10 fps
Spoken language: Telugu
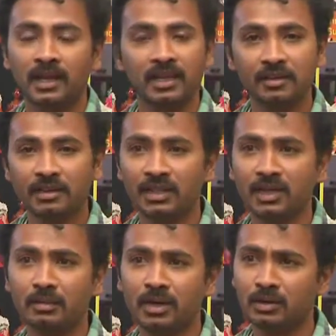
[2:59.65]

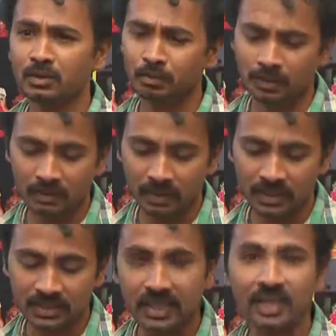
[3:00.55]
అదేవిధంగా మాకు
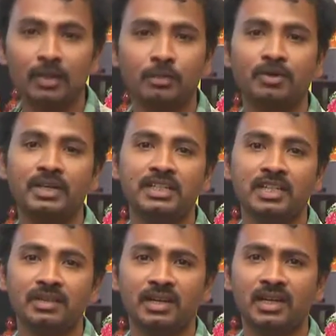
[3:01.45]
ఒక స్టడీ హాల్ ప్రొవైడ్
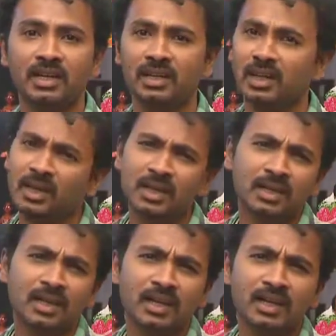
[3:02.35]
చేయటమే కానీ
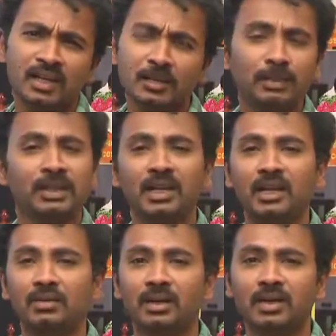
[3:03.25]
ఎలాంటి ఇబ్బంది
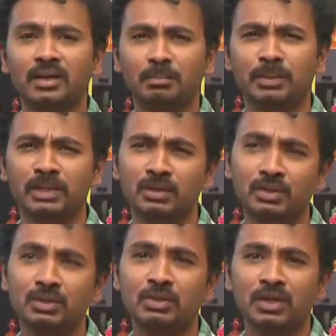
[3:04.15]
లేకుండా
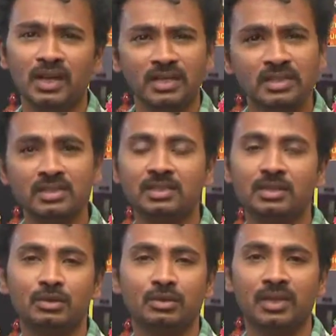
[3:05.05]
ప్రతిరోజు క్లాసెస్
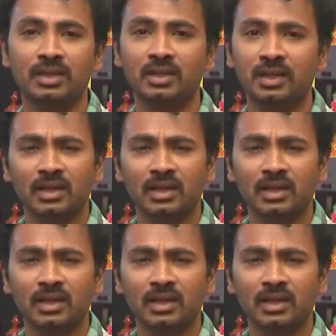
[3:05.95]
జరుగుతున్నాయి